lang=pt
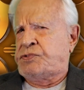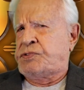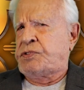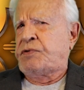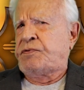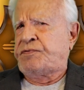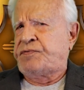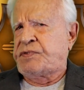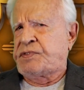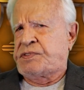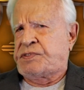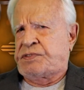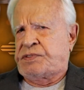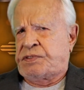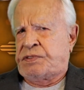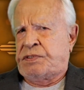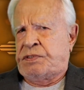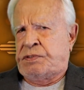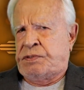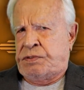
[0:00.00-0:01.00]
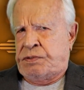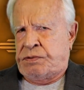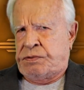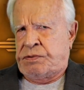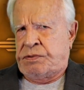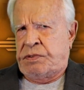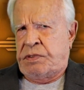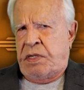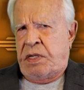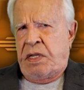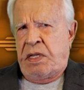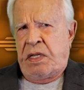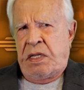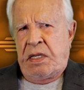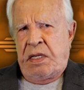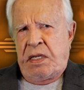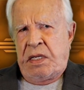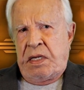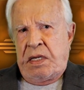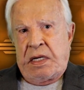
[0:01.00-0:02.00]
do seu vizinho.
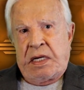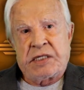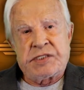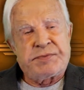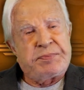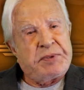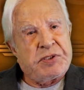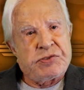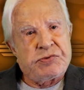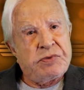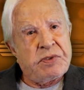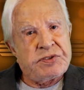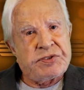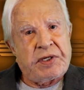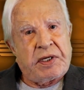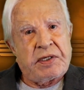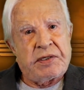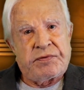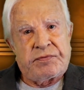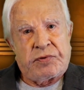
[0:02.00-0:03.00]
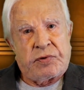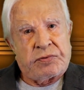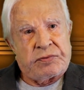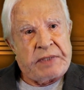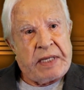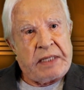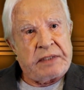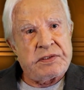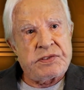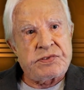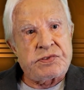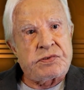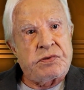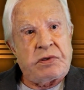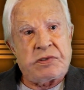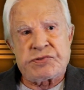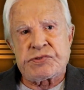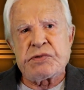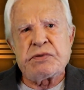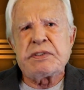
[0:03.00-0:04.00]
As pessoas revoltadas
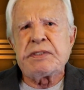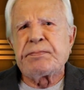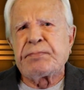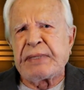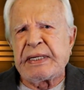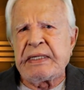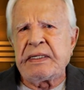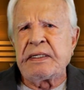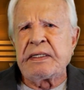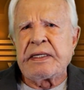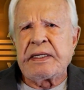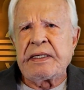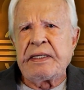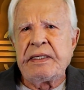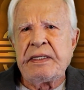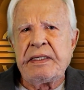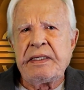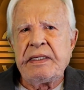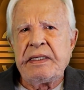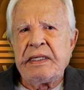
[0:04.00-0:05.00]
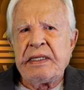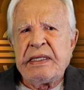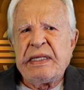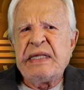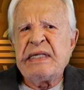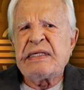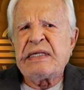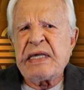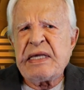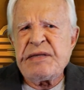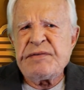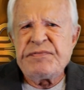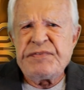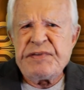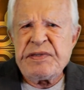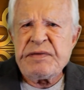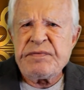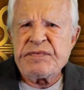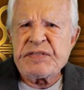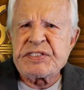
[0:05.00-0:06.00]
gostam de briga e quem
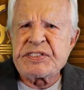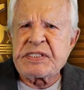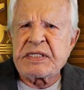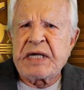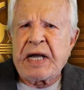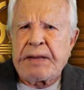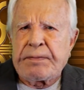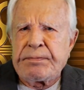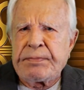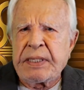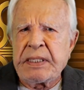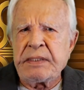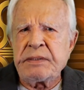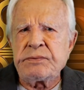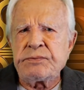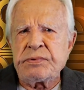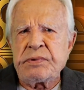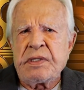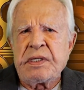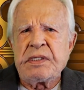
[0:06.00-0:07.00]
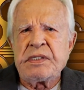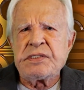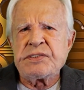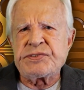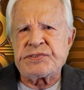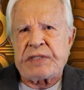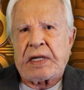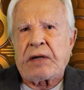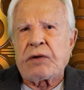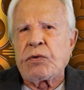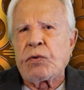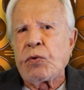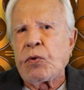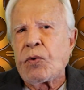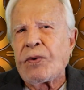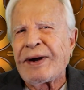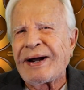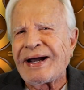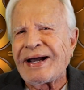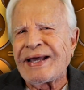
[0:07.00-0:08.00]
vive se gabando está
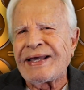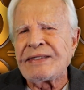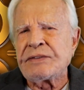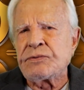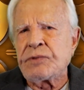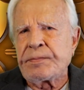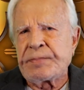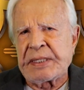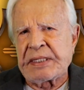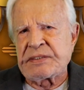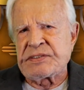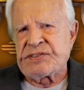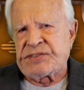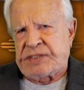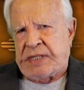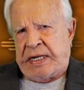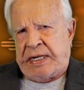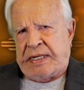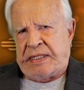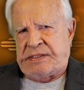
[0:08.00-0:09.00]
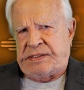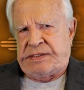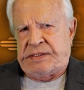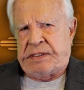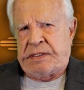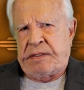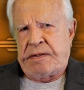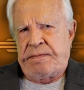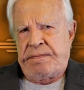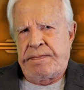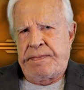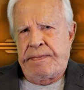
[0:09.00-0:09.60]
correndo para a desgraça.